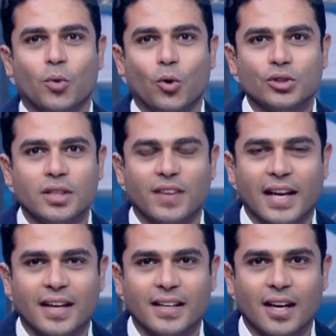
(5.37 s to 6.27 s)
للبحوث
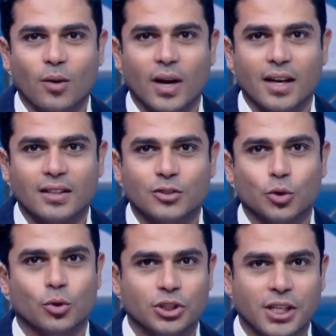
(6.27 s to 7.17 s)
الفلكيه
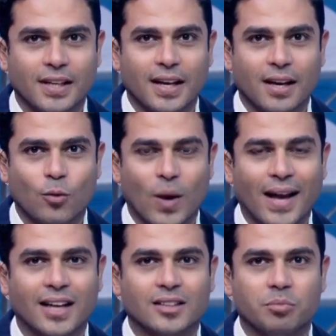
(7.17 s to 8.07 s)
والجيولوجيه
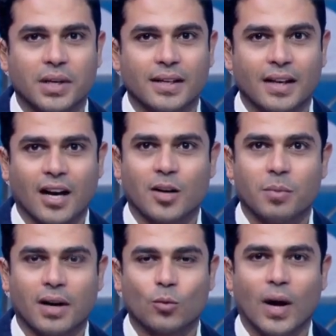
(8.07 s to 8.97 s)
واحد من
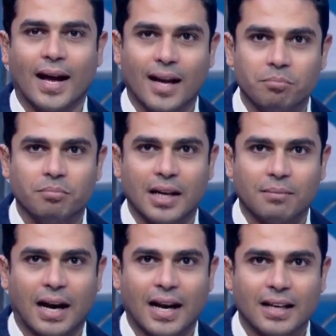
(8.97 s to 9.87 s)
اكبر واهم
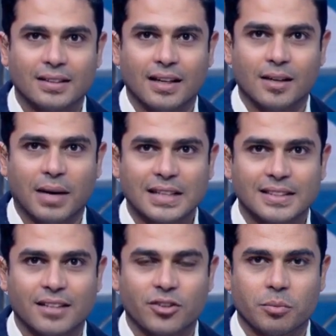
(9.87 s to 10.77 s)
المعاهد
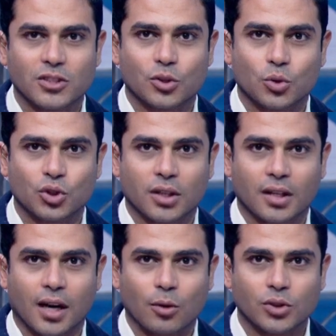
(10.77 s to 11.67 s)
البحثيه في مصر
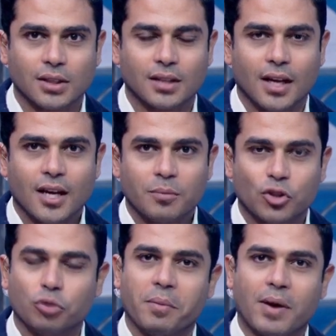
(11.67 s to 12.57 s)
والشرق الاوسط
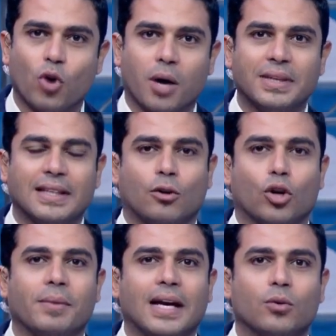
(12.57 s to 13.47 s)
بيضم مجموعه من
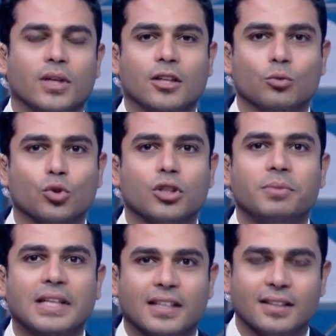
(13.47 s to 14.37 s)
العلماء واللي ليهم دور
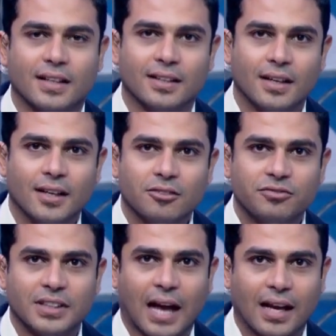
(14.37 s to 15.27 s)
كبير جدا
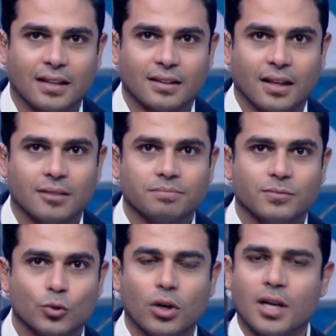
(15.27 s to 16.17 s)
في حياتنا
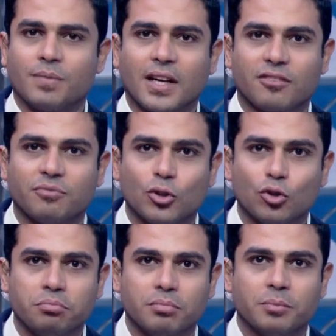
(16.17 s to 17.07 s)
دول اللي بنعرف
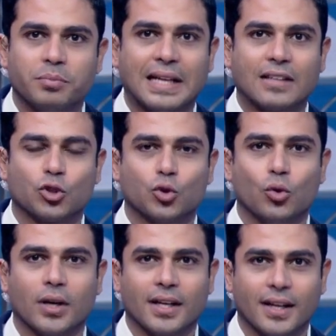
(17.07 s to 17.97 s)
منهم بداية
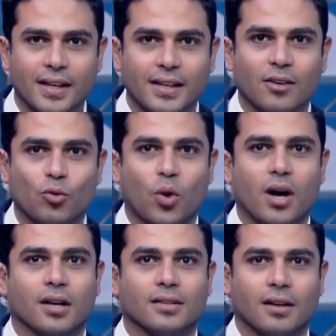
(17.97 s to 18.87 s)
الشهور الهجرية
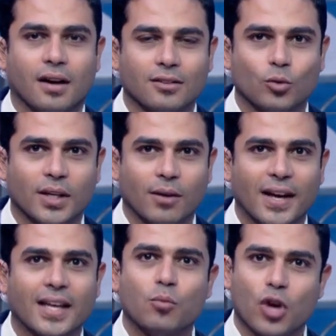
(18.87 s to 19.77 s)
وحركة الأرض
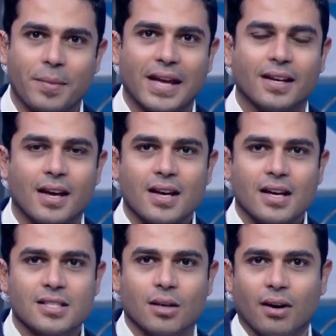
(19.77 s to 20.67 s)
والكواكب وكمان
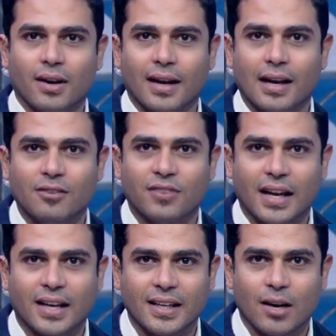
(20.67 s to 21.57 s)
الظواهر
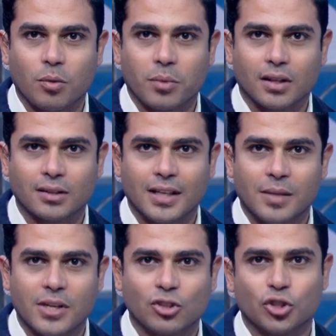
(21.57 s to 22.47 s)
الفلكية والمناطق
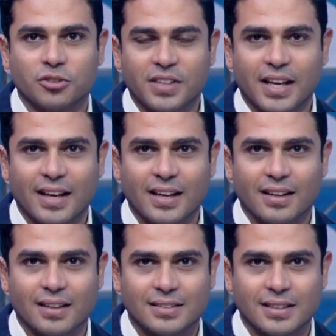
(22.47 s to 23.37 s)
اللي بينشط فيها
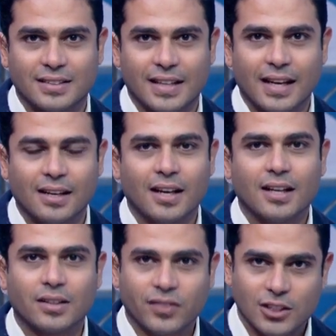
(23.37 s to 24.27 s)
آه، زلزال
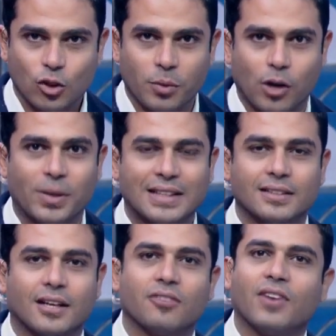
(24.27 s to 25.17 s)
تفاصيل
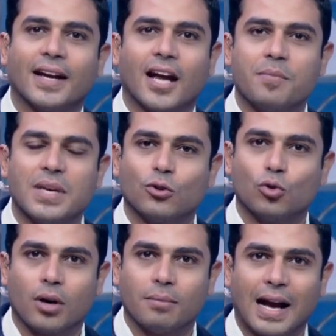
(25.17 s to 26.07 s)
ومعلومات هنعرفها عن أهمية
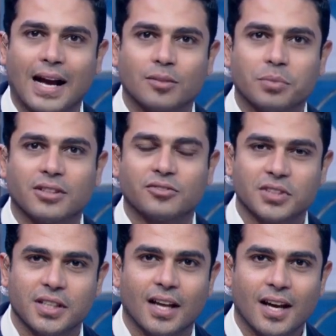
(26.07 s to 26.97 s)
دور المعهد
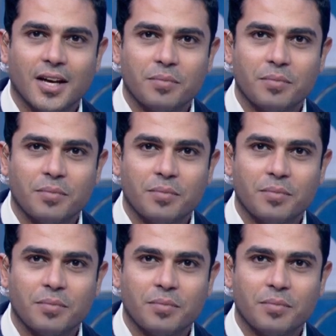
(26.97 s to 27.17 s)
بالتفصيل